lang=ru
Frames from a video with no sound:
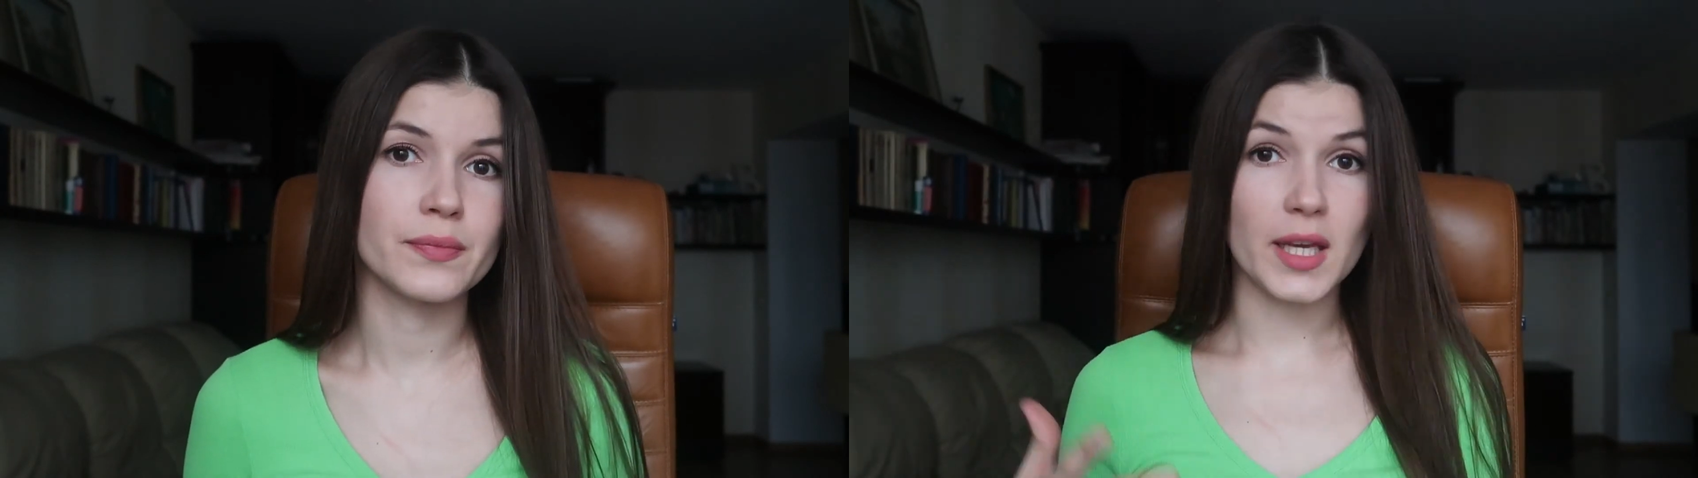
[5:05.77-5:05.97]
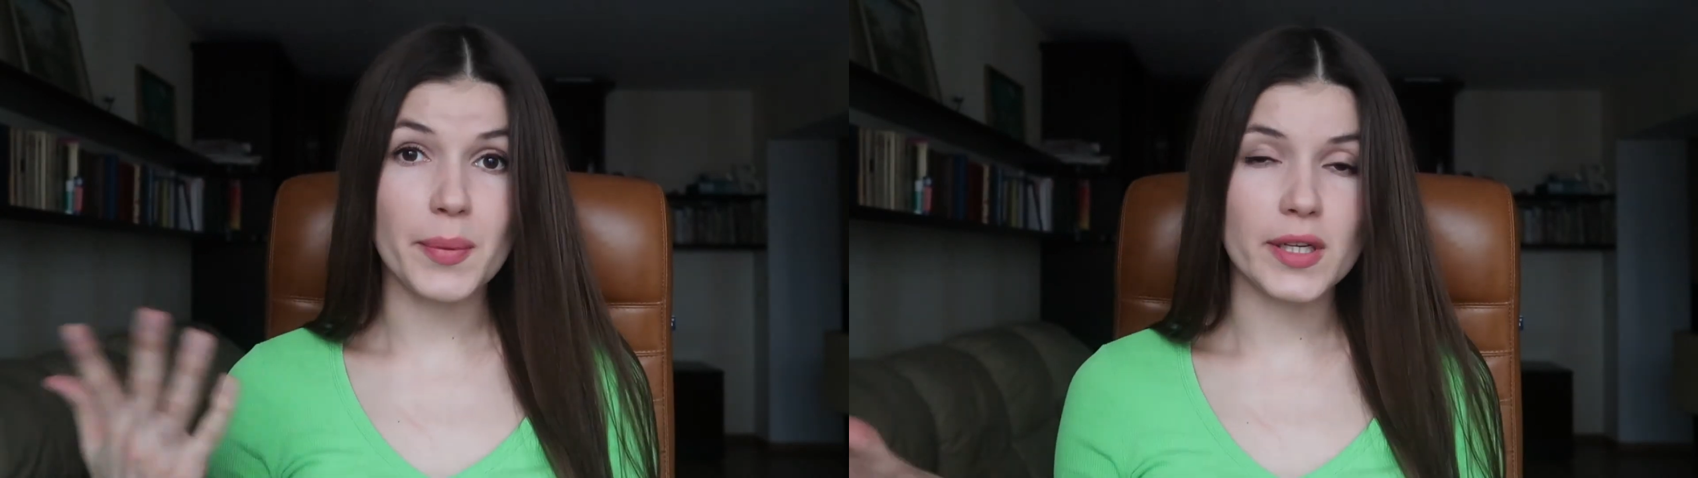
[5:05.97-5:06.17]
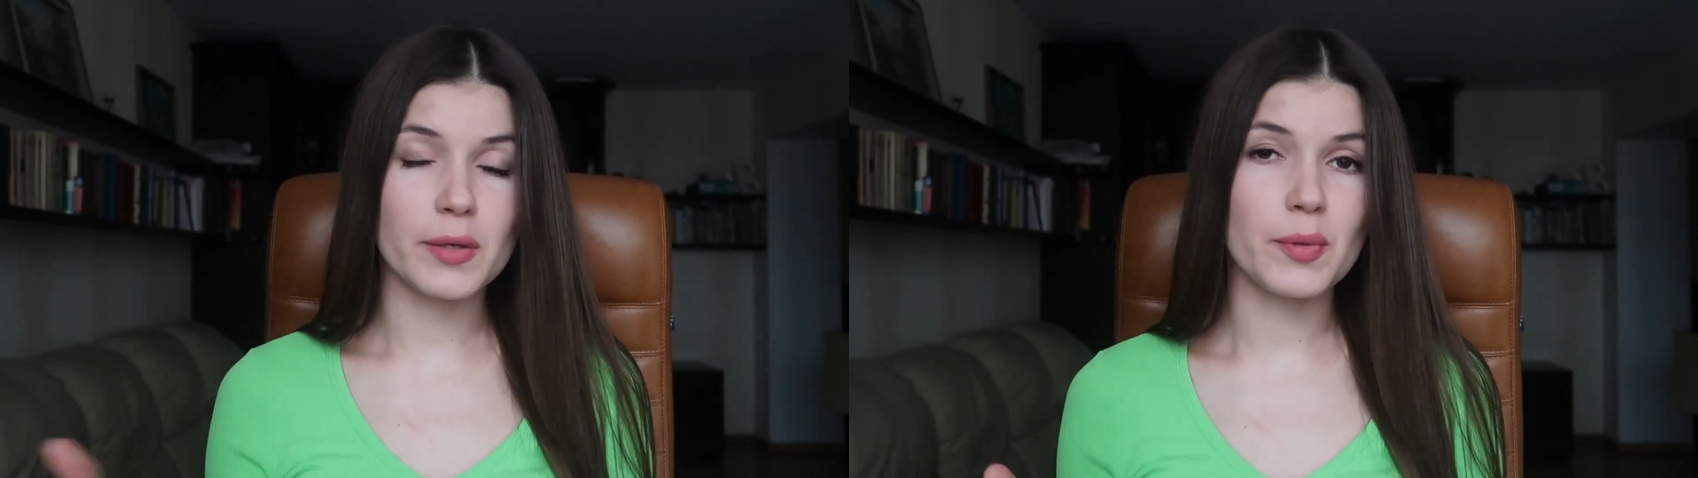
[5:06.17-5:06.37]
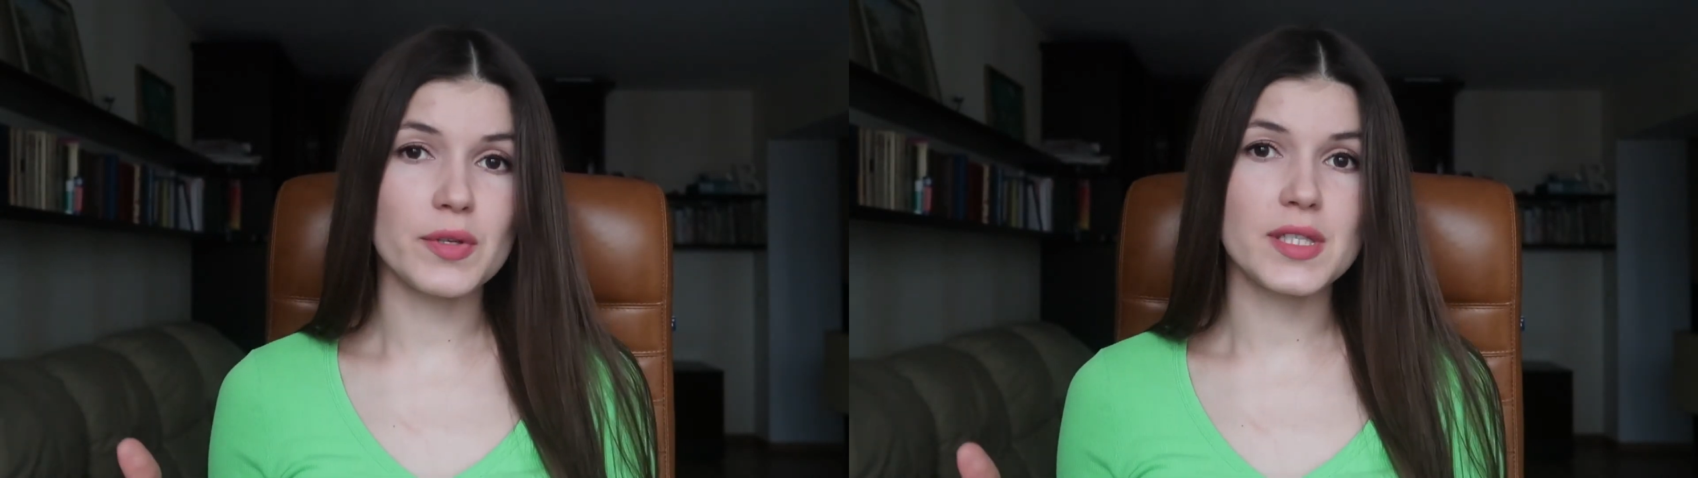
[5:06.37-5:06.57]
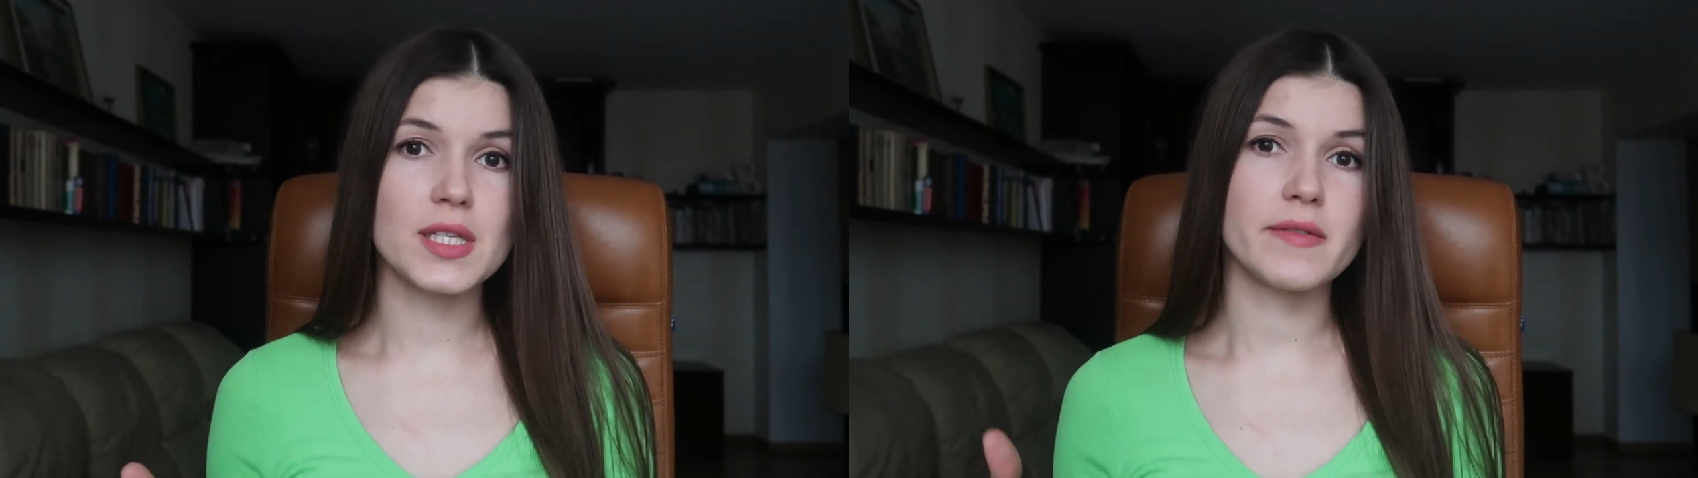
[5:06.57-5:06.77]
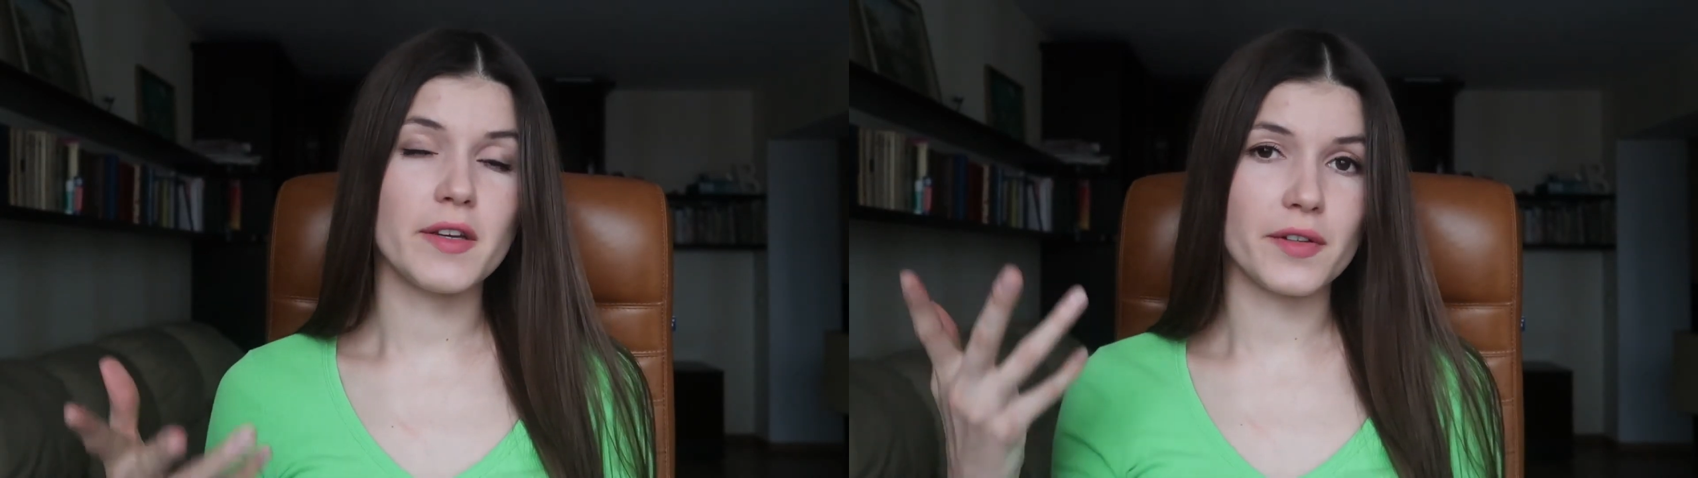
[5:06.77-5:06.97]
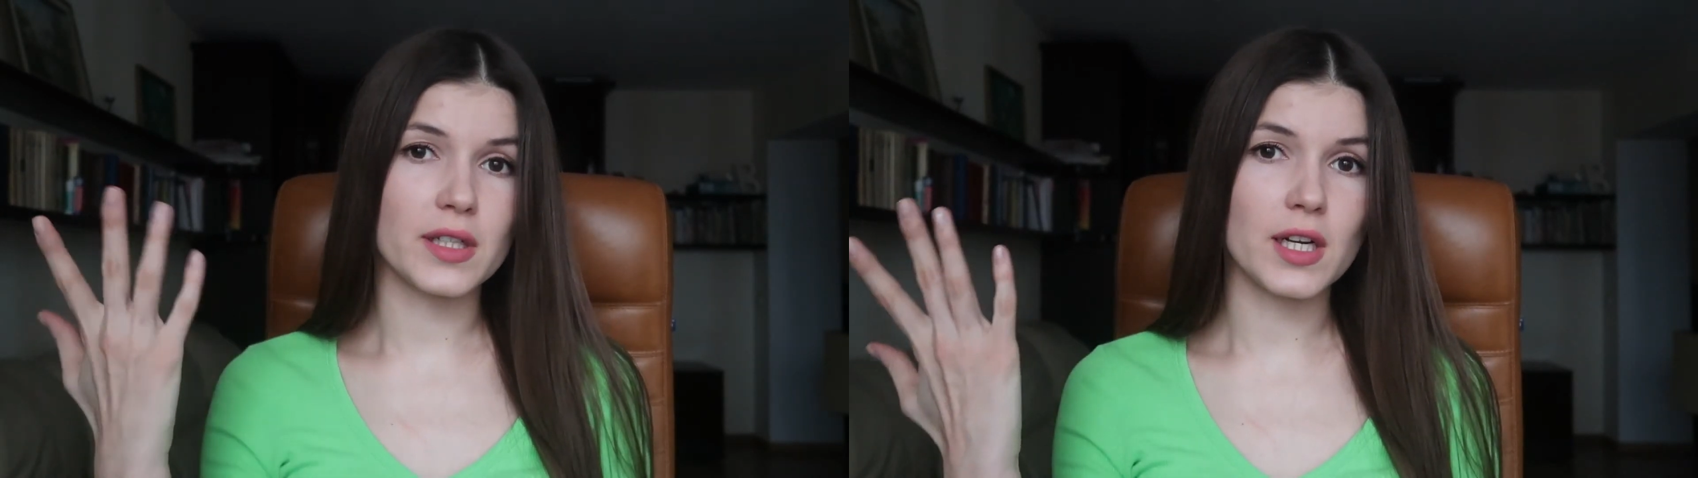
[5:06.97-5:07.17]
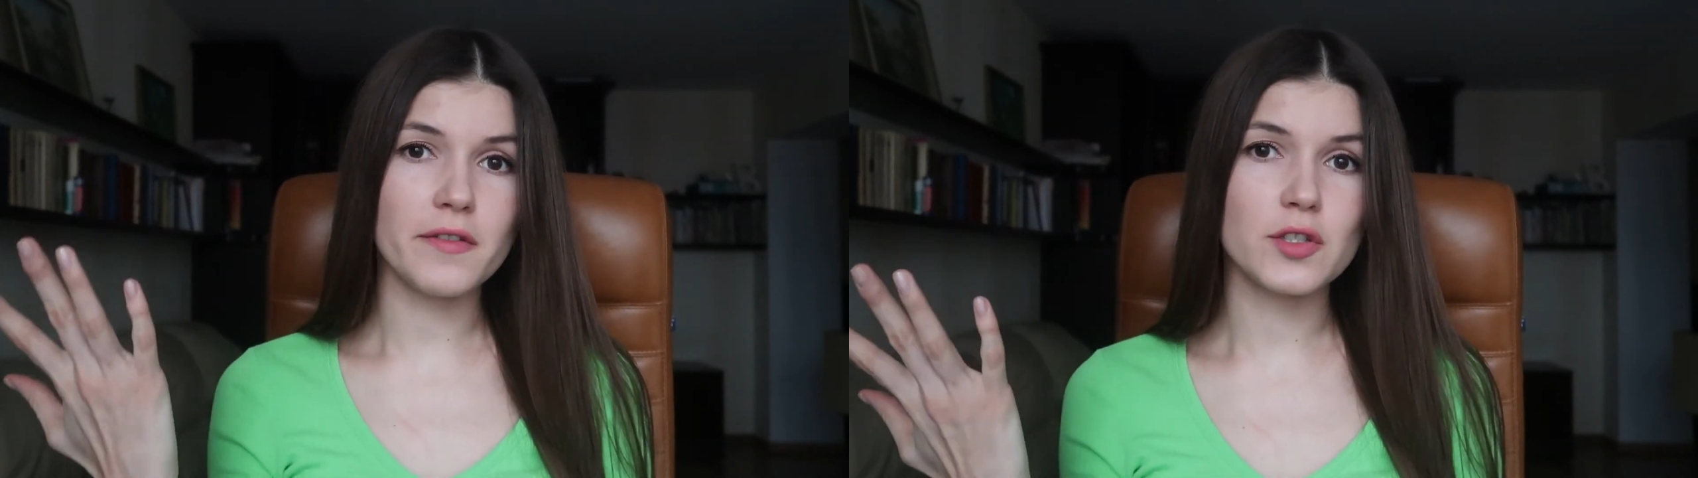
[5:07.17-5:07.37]
Я прикреплю здесь свои
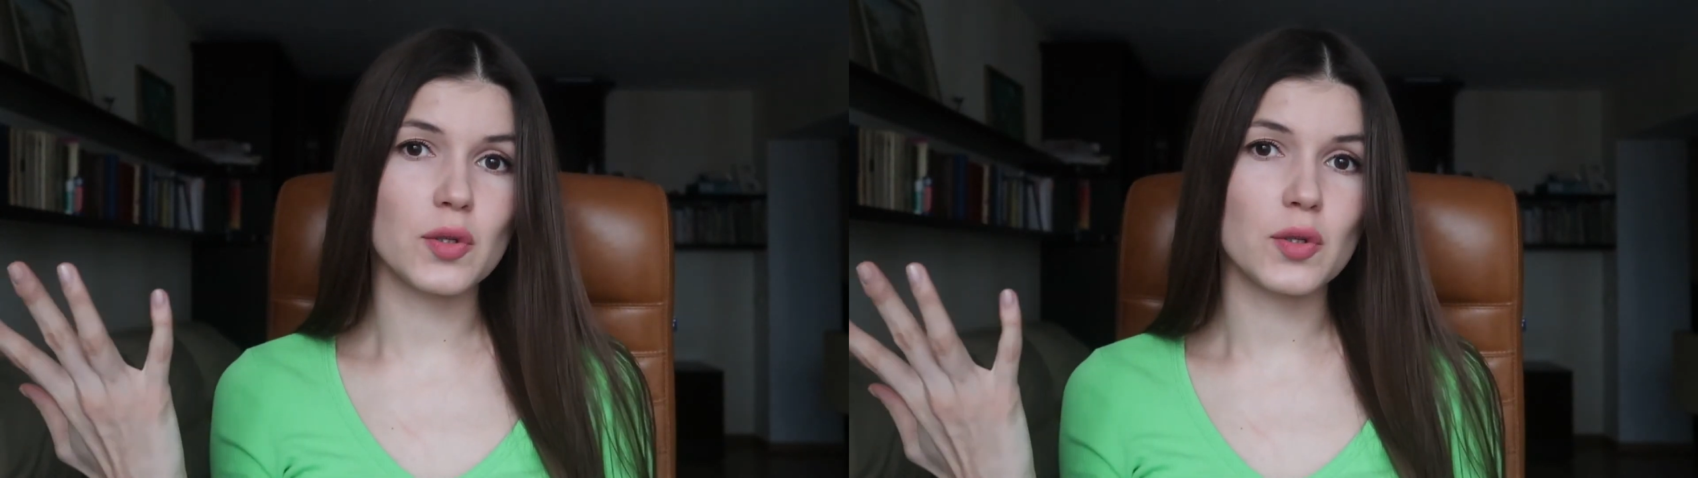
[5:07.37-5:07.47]
фотографии,